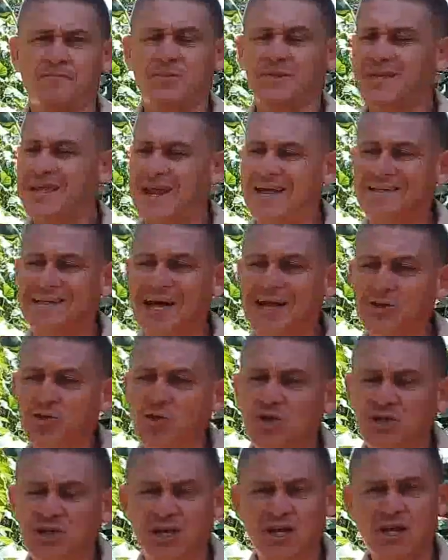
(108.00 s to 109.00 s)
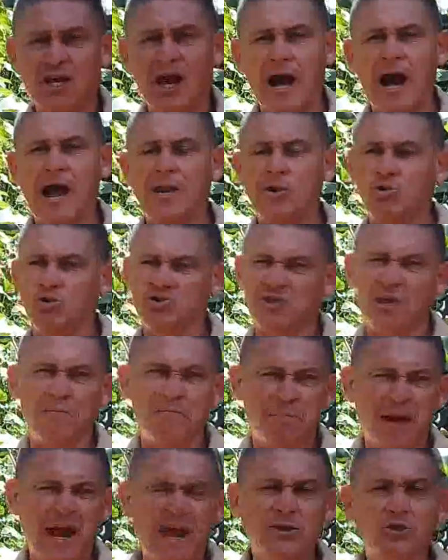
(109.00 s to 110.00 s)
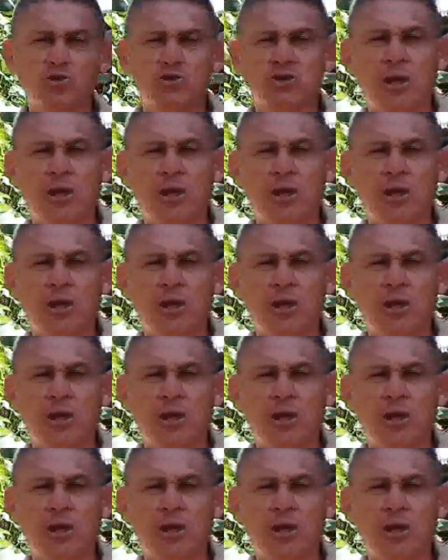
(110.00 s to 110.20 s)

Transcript: tratando de tener algo, sembrando,